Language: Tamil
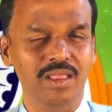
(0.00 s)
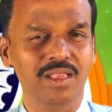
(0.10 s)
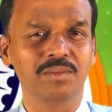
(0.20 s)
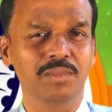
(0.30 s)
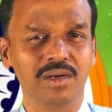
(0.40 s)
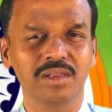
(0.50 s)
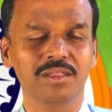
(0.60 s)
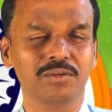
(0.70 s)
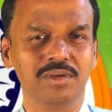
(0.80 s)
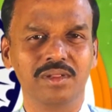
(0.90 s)
அநேக
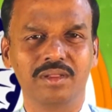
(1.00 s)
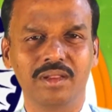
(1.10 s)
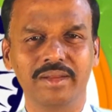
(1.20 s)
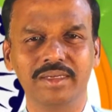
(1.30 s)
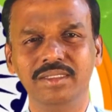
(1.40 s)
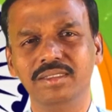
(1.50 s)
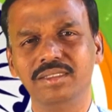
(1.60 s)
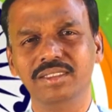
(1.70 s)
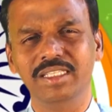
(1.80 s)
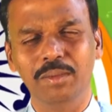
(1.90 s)
மகிழ்ந்து கொண்டிருக்கிறார்கள்
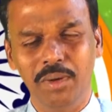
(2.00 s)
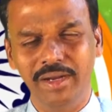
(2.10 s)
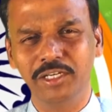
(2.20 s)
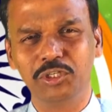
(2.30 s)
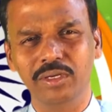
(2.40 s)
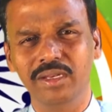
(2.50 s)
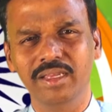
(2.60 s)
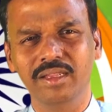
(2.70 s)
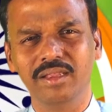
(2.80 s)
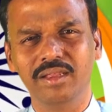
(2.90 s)
இந்த
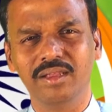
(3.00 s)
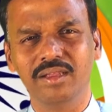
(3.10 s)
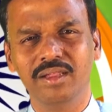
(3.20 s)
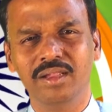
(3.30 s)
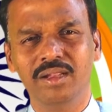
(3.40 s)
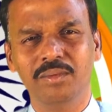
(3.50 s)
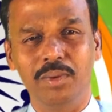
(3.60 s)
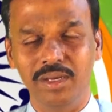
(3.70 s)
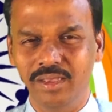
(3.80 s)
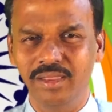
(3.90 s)
மகிழ்ச்சியிலே
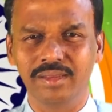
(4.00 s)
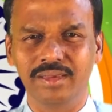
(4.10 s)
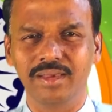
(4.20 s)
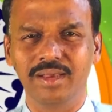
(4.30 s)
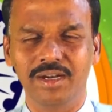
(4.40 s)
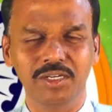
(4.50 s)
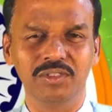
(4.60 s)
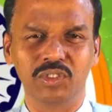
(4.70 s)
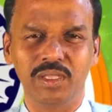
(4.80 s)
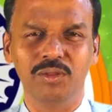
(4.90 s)
பங்கேற்க
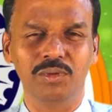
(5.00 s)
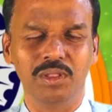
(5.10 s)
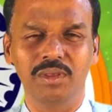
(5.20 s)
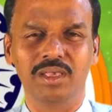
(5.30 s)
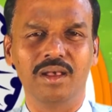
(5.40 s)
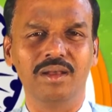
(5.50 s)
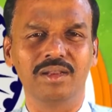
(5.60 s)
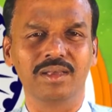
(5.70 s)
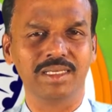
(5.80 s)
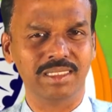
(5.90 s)
ஆண்டு செய்த
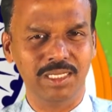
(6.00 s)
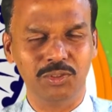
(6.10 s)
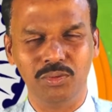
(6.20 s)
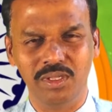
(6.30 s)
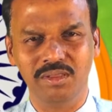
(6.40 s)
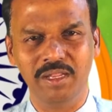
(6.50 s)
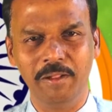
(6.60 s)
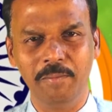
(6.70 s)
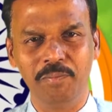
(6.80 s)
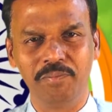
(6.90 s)
உதவிக்காக நான் கத்தரை
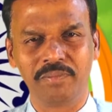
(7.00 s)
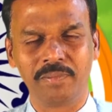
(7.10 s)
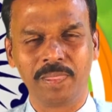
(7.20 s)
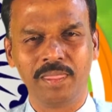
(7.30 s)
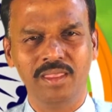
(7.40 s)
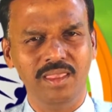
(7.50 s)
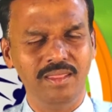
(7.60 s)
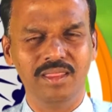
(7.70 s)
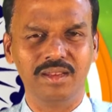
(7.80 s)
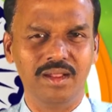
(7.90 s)
துதிக்கிறேன்
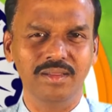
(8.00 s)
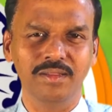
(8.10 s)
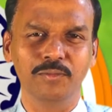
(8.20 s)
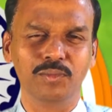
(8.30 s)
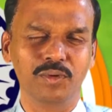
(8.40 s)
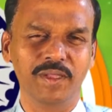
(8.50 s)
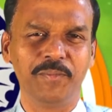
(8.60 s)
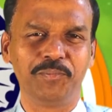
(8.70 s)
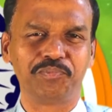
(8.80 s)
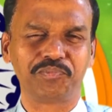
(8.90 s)
இந்த நாளிலும் கூட